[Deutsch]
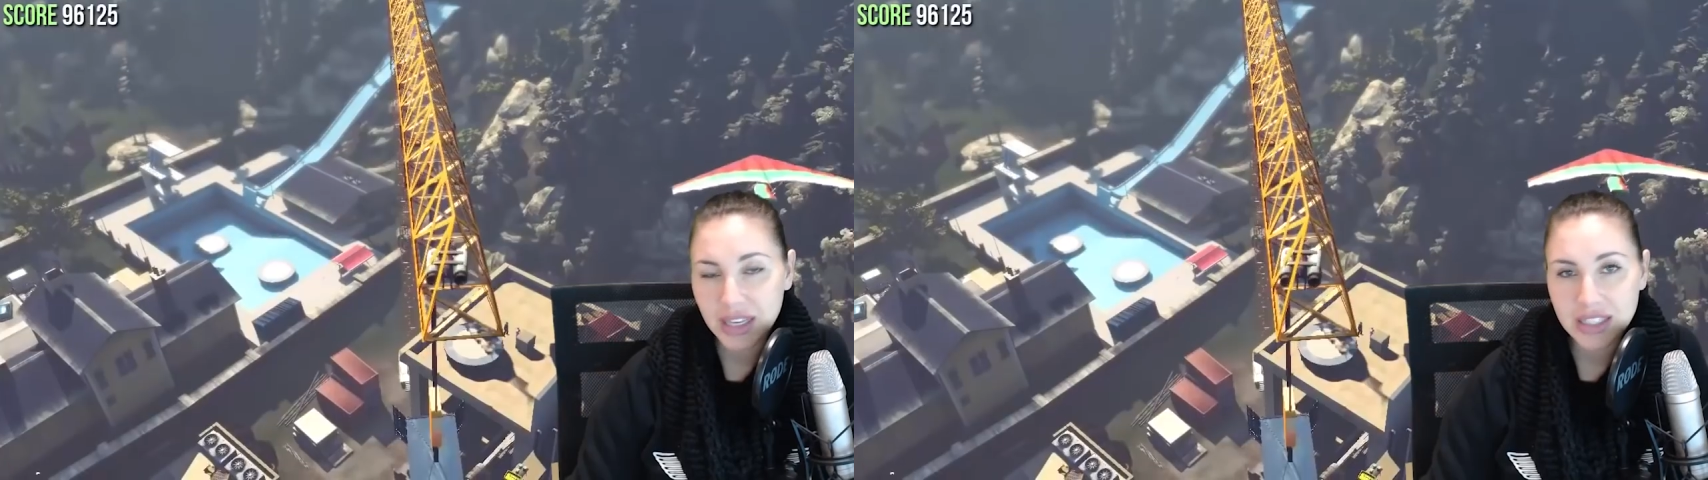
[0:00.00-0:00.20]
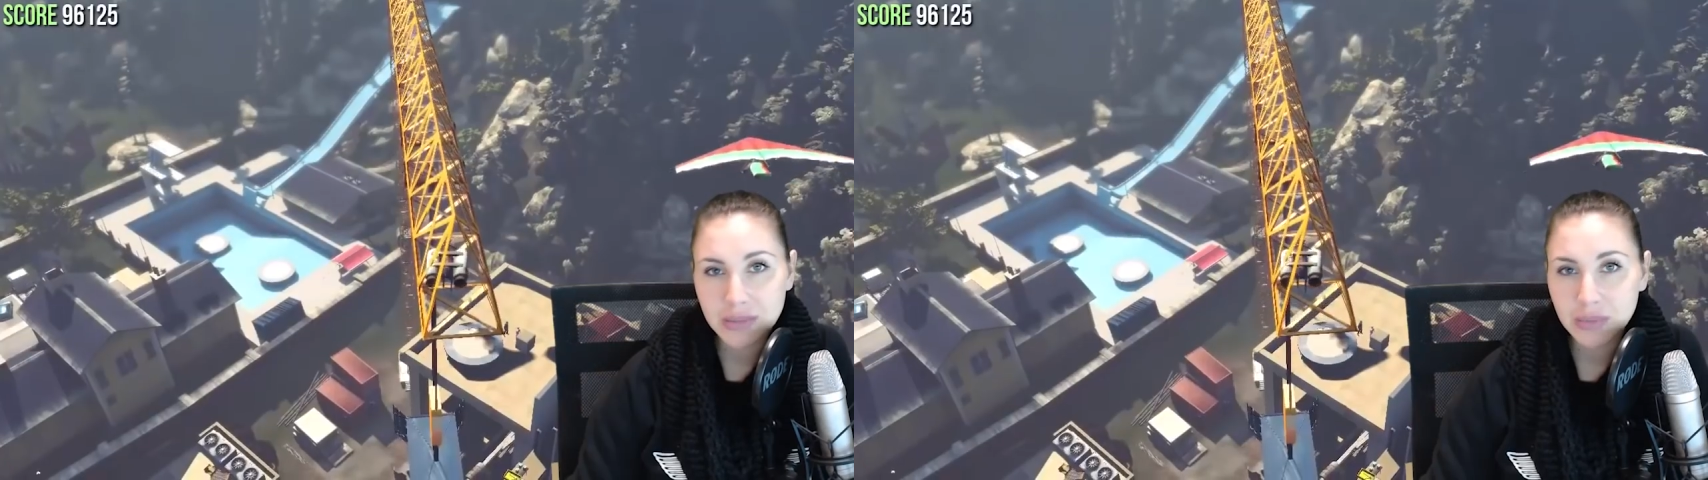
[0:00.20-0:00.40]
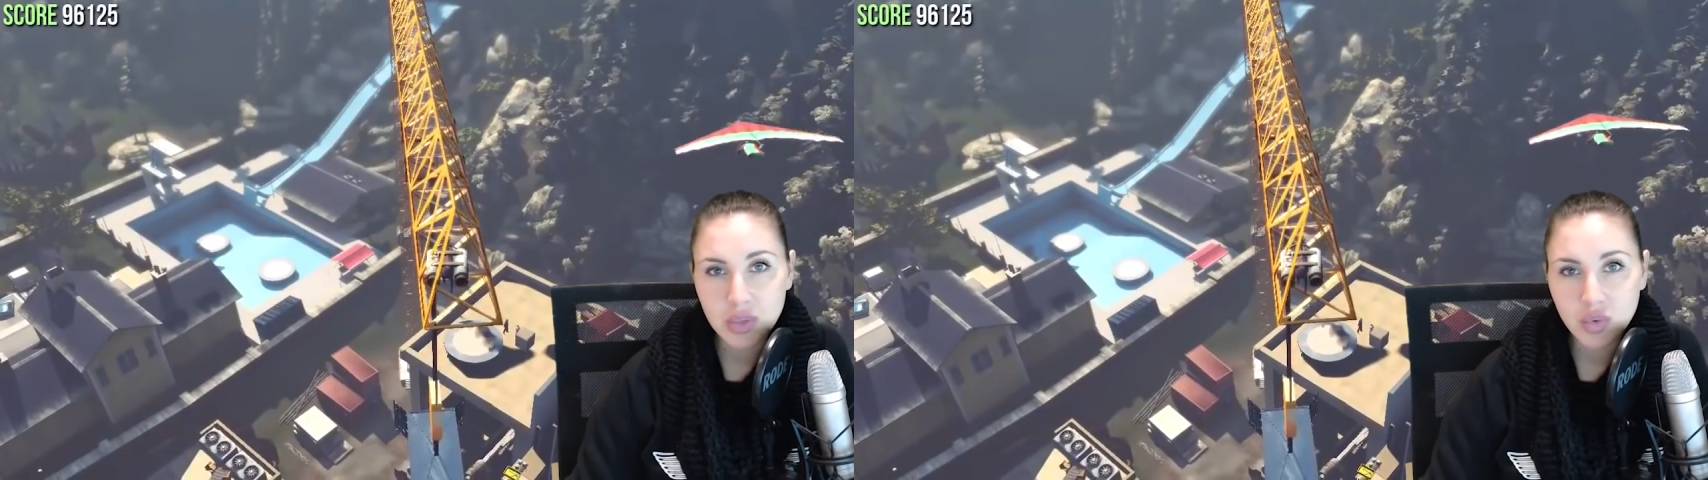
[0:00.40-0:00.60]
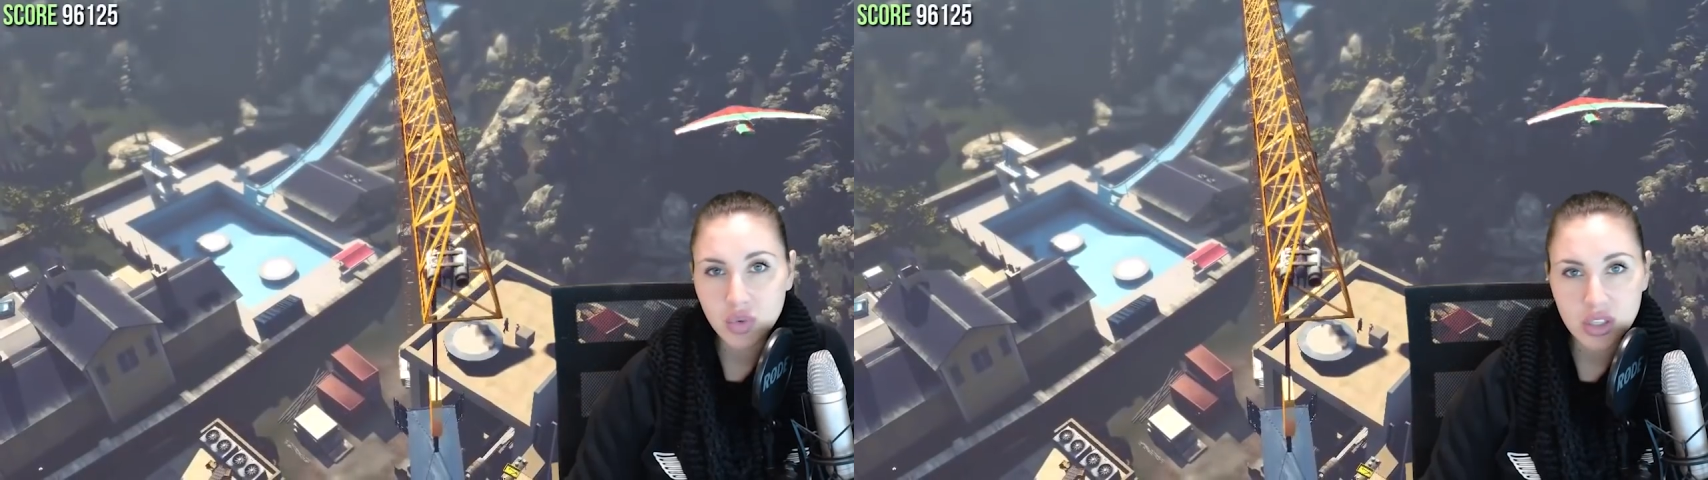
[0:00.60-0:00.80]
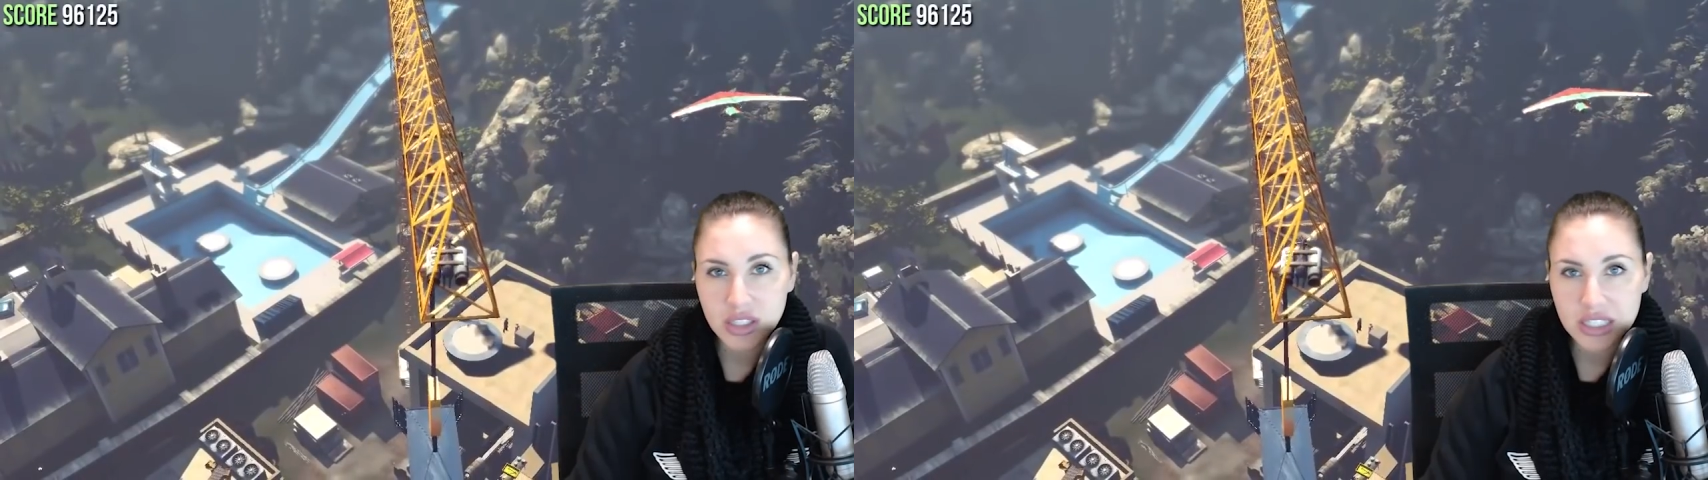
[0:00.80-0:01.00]
die meisten
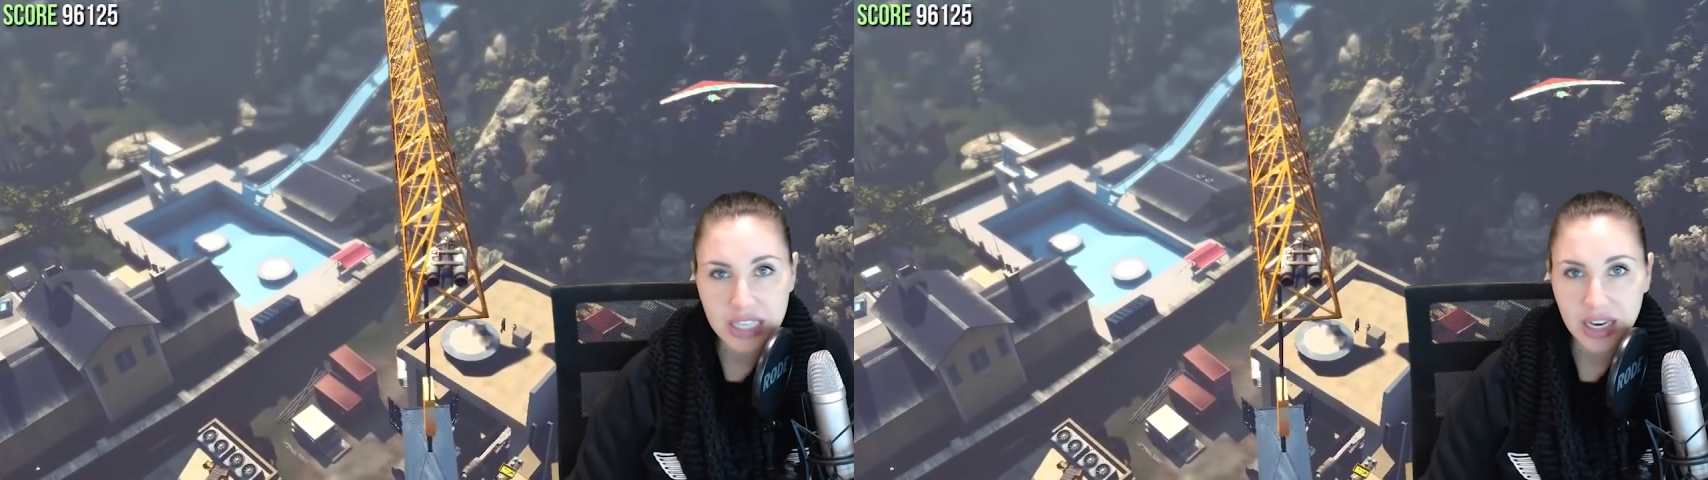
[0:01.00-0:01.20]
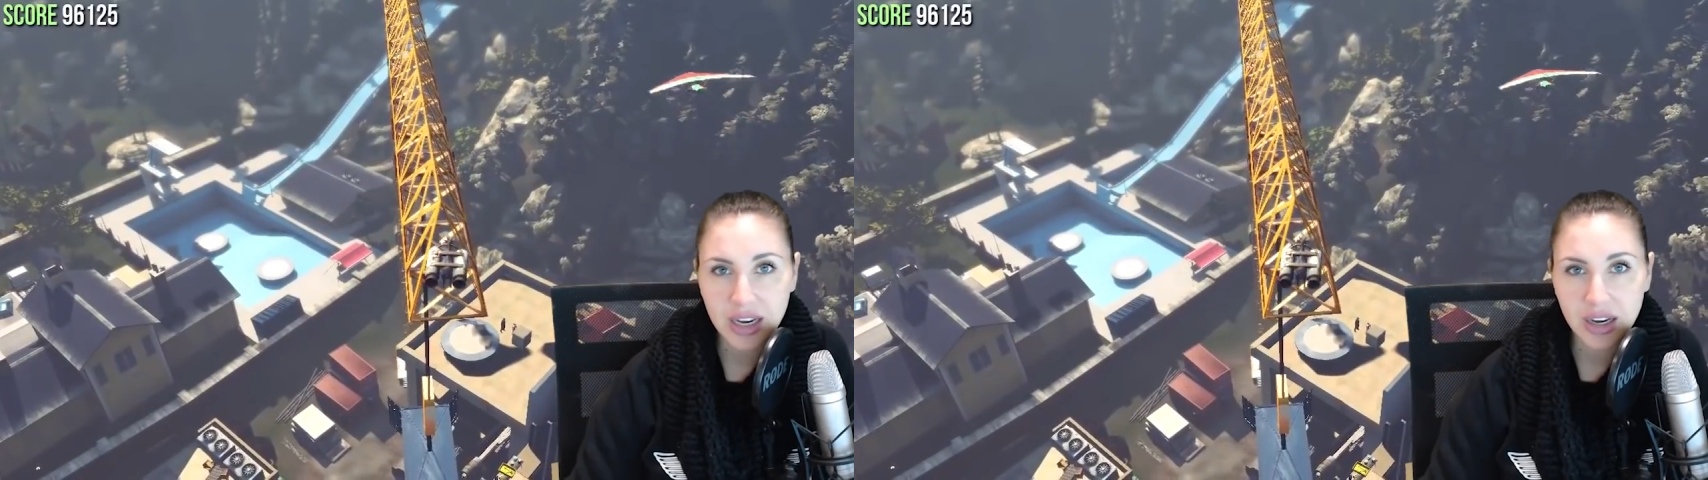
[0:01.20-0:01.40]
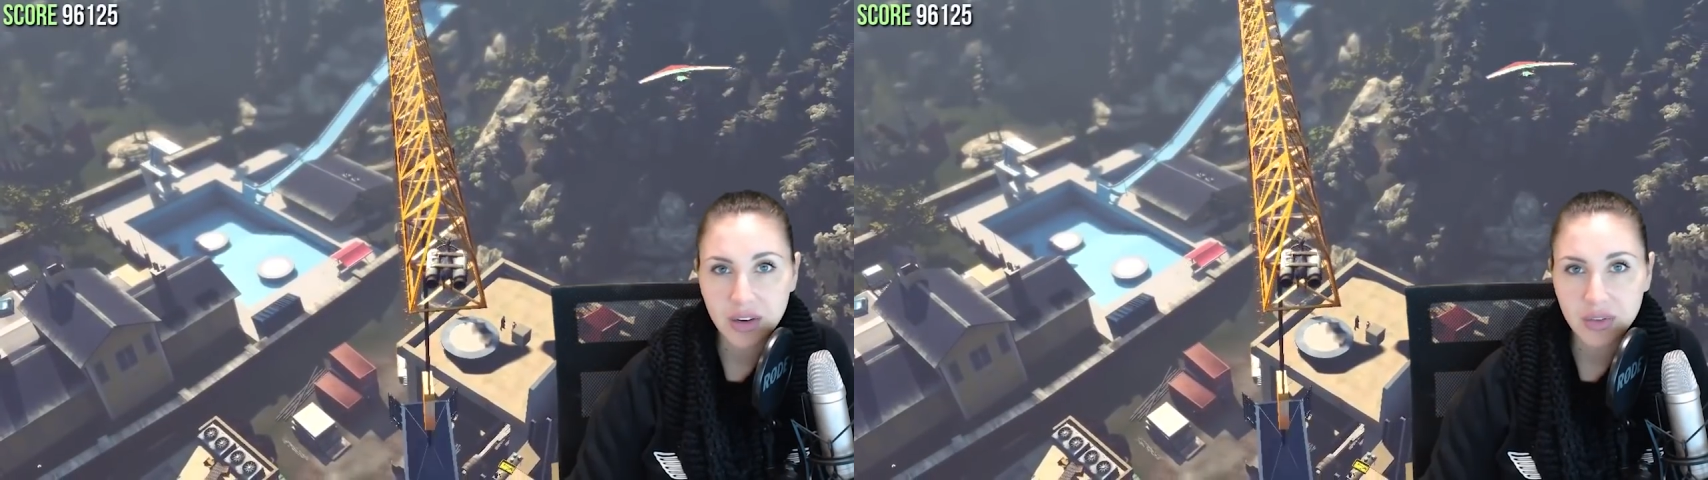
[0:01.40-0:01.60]
Minuten da